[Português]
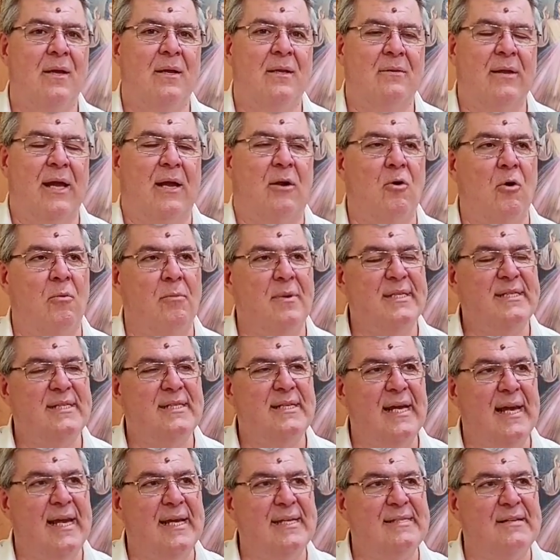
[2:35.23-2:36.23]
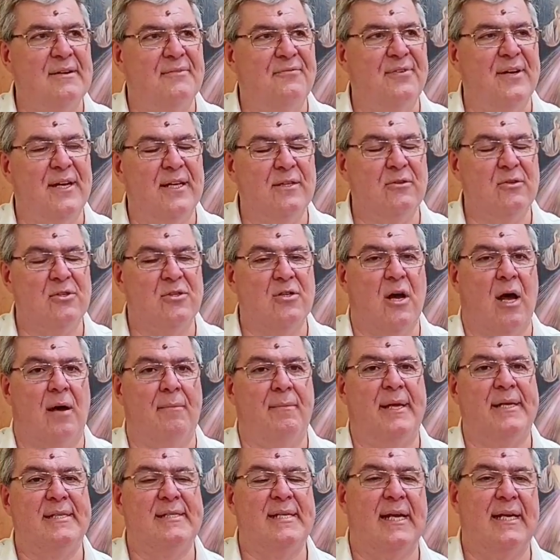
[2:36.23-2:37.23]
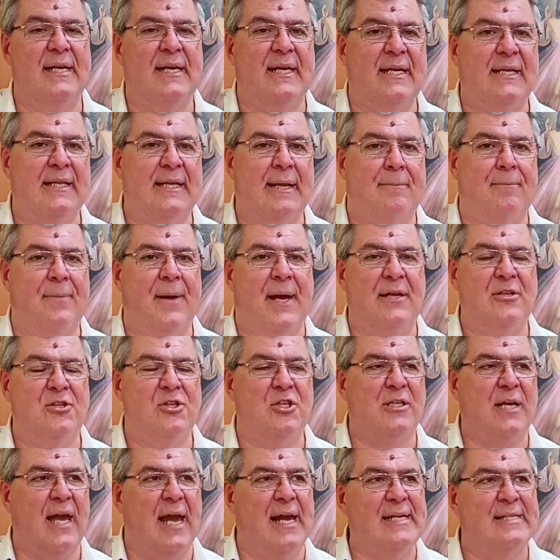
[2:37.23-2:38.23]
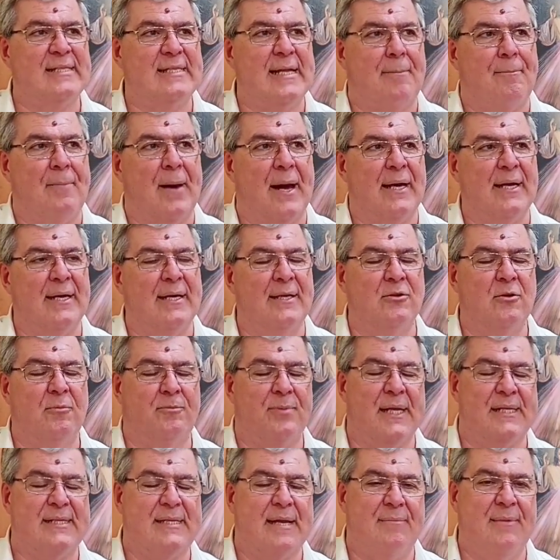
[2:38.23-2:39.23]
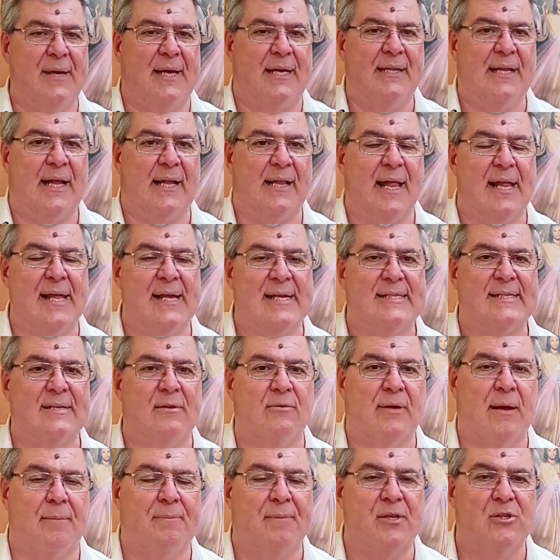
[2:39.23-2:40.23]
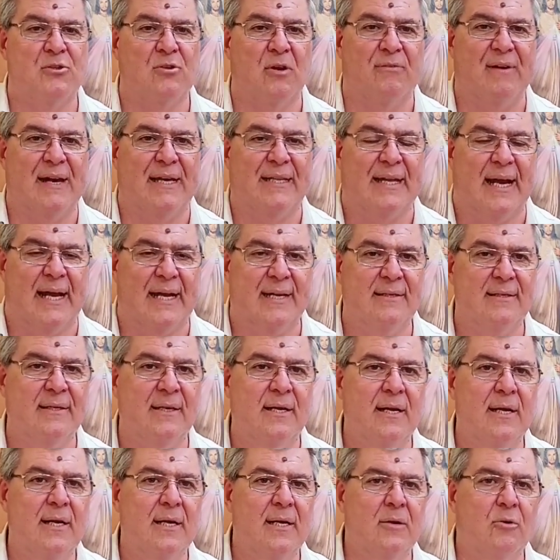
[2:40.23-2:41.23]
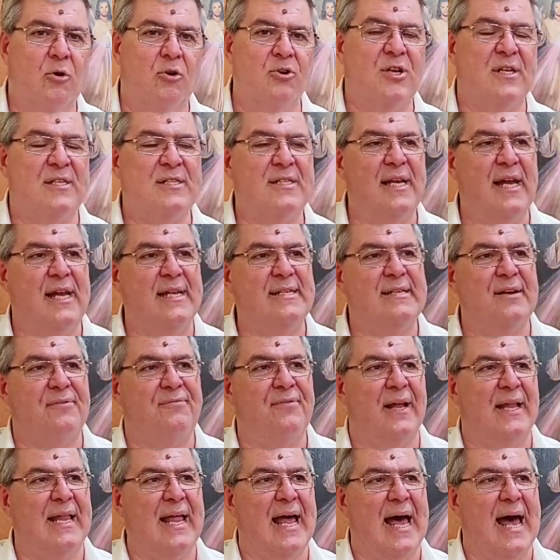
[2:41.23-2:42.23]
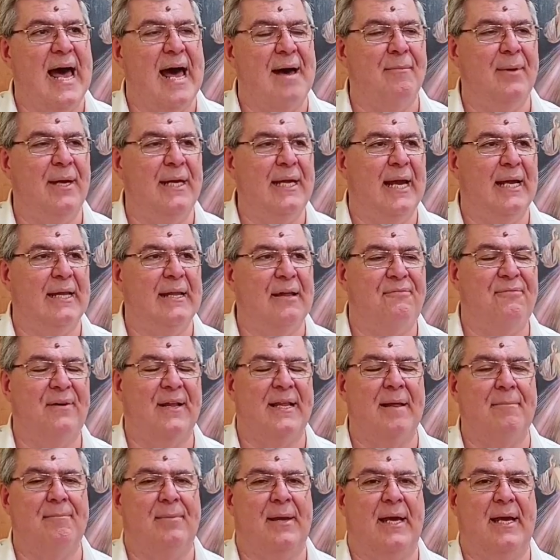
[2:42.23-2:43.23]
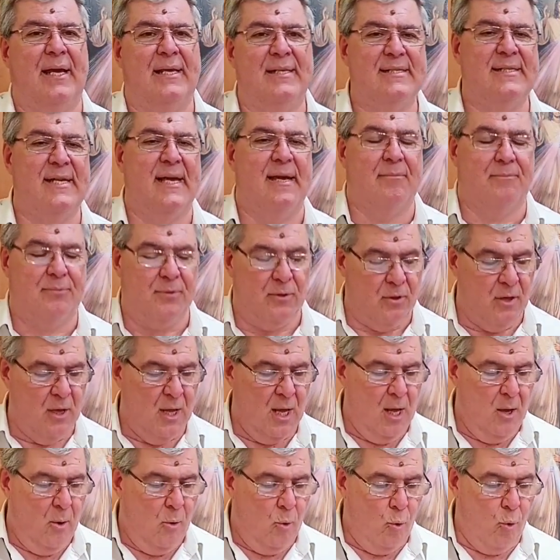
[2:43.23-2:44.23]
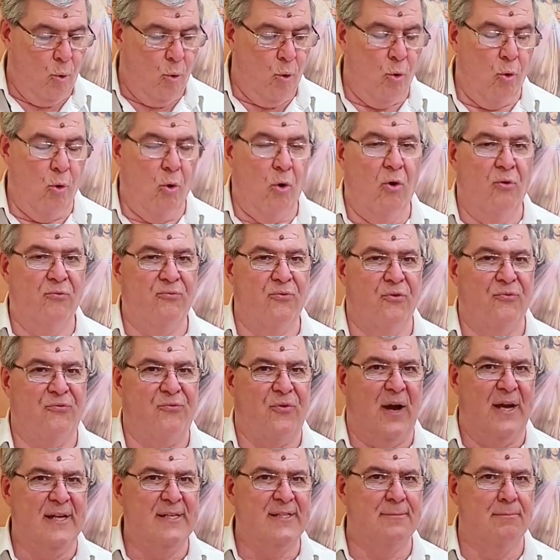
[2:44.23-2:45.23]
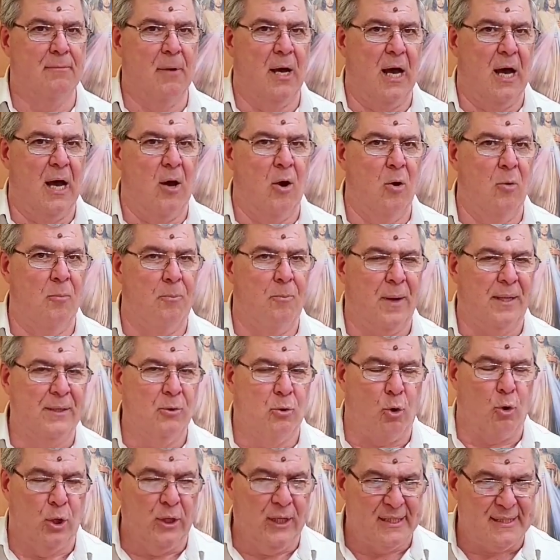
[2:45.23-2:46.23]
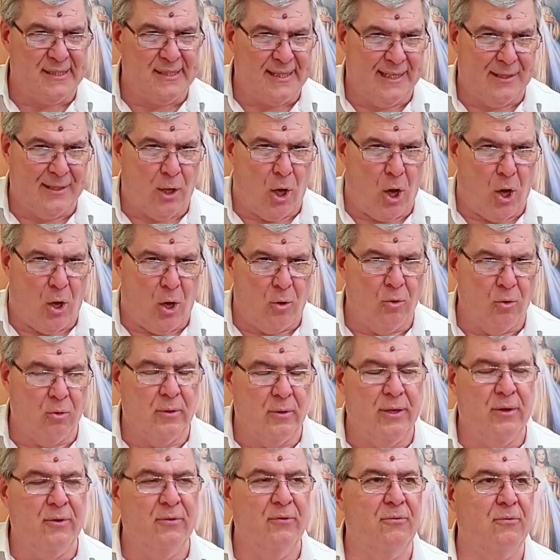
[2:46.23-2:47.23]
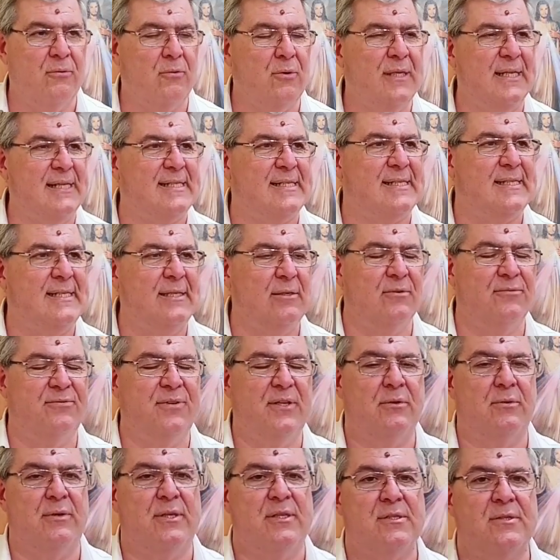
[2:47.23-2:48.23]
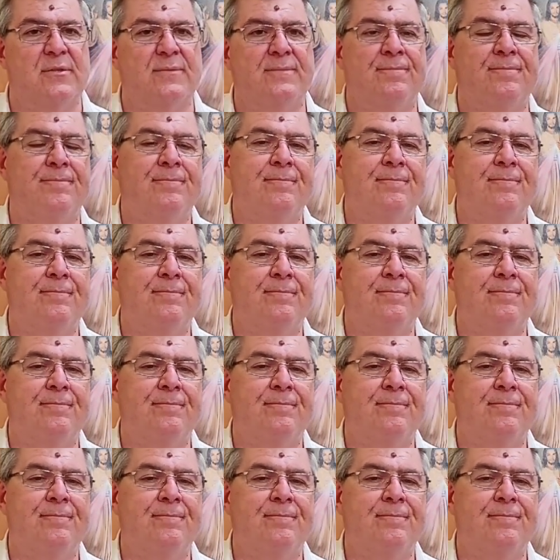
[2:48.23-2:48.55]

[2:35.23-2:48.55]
Não é como a ciência vanda os homens aí, que depende de quem está pagando para saber que declaração que a pessoa vai dar. Hoje a ciência fala A, amanhã ela fala B. Exemplo, ovo faz mal para o colesterol. Eu cresci ouvindo isso.